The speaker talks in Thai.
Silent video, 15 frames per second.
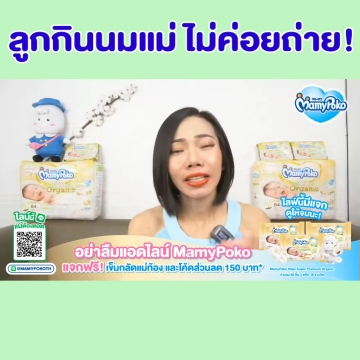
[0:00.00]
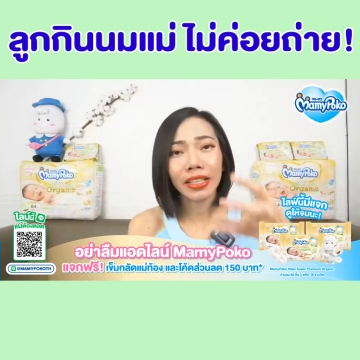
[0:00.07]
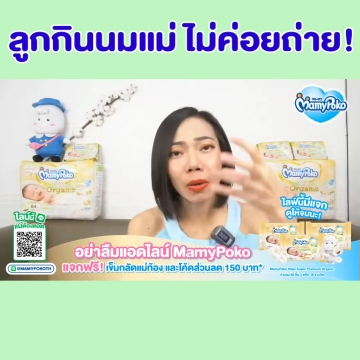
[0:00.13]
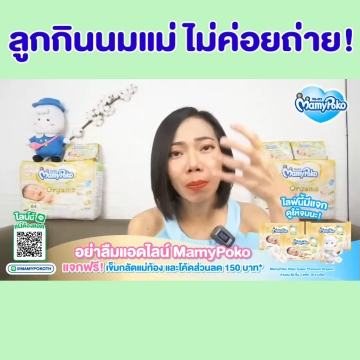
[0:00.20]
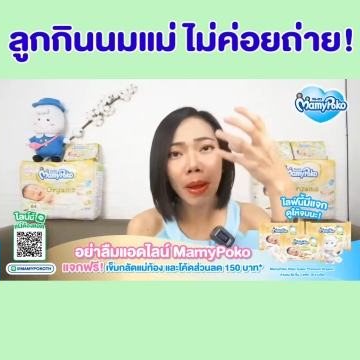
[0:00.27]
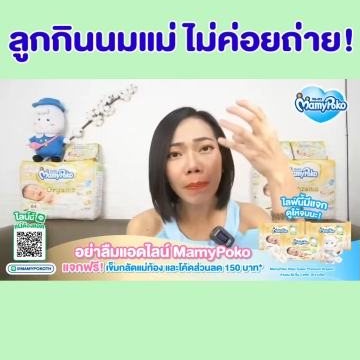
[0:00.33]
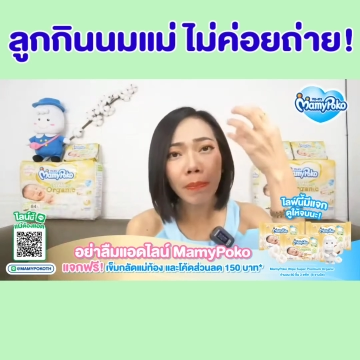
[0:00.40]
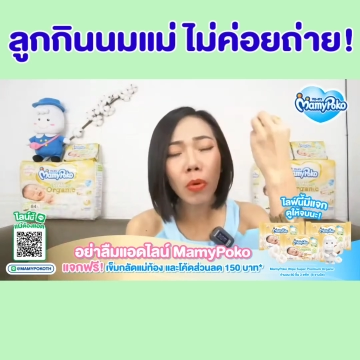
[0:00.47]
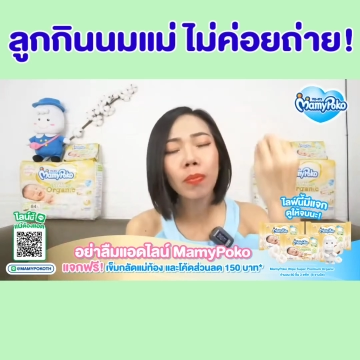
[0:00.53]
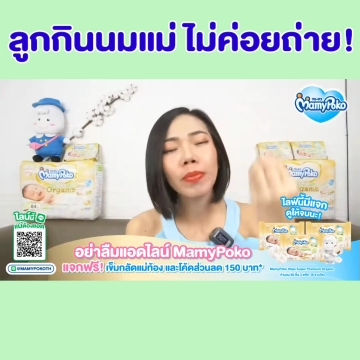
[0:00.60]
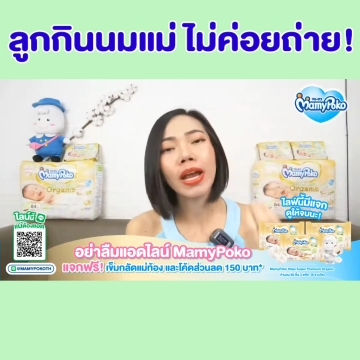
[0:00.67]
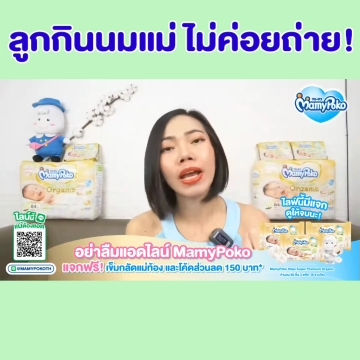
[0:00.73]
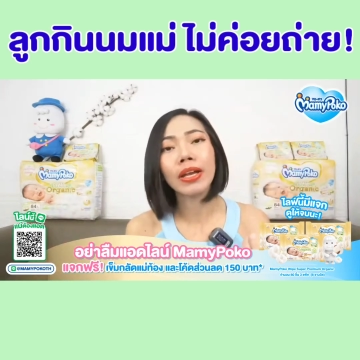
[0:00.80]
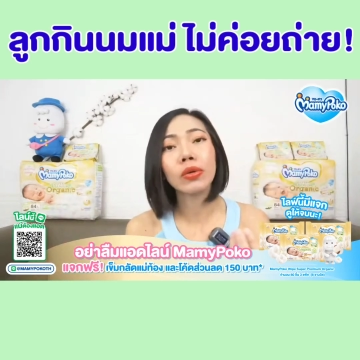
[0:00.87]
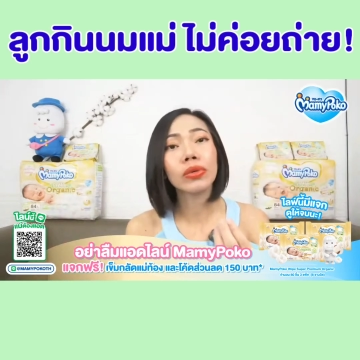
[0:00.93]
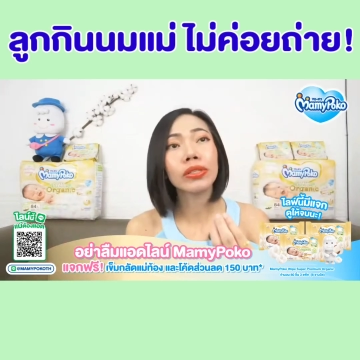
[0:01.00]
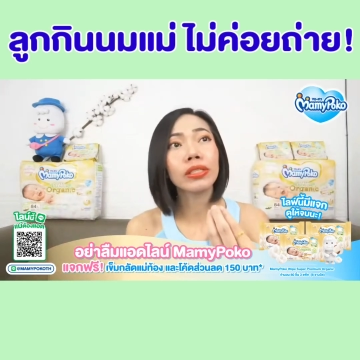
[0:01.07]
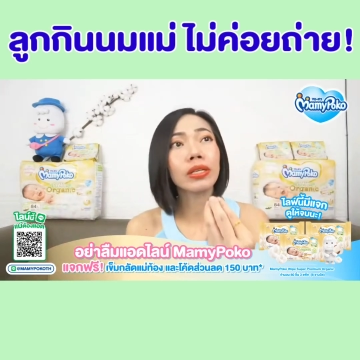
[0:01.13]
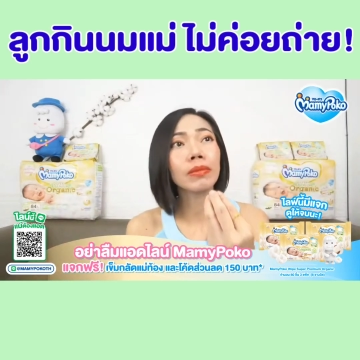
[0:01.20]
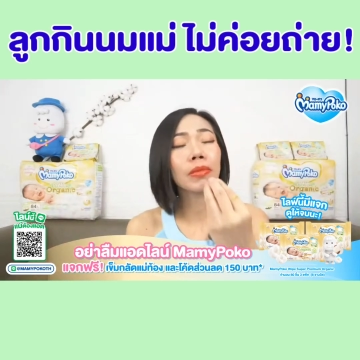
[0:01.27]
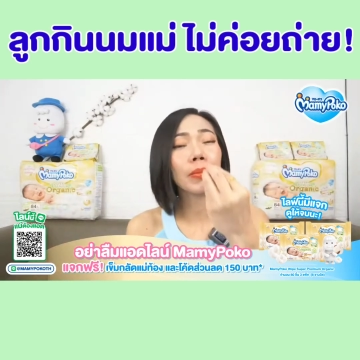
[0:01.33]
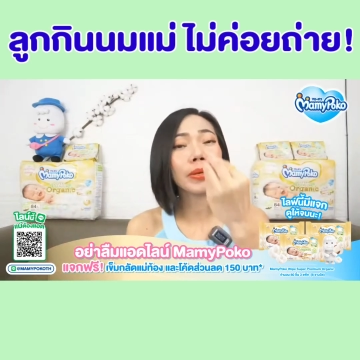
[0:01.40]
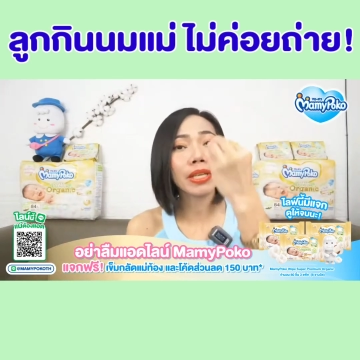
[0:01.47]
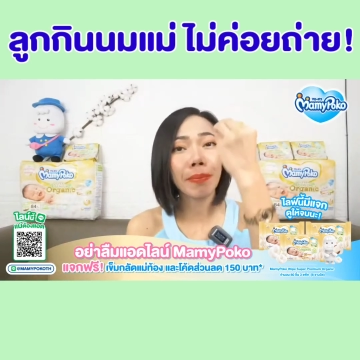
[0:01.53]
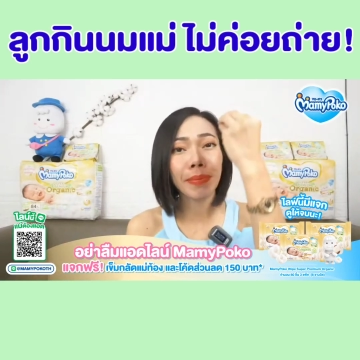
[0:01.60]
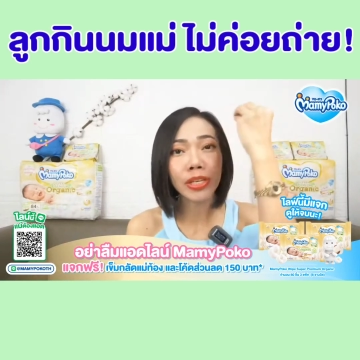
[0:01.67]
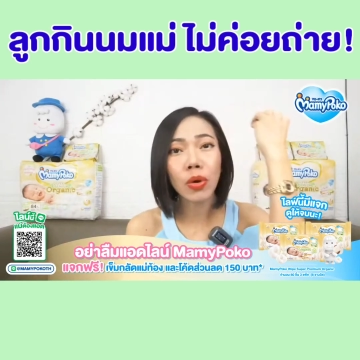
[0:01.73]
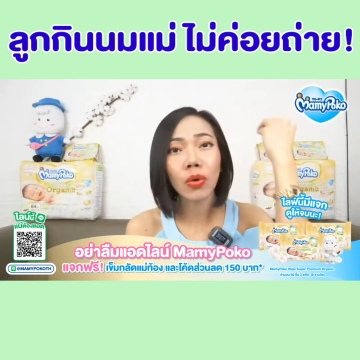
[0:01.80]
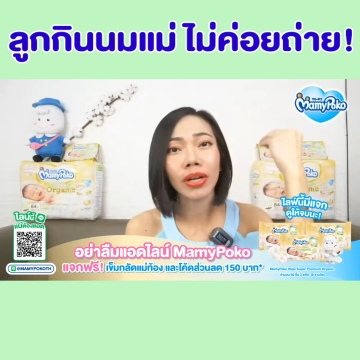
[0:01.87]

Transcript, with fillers: กินเข้าไปปุ๊บนะคะดูดซึมเอาไปใช้ประโย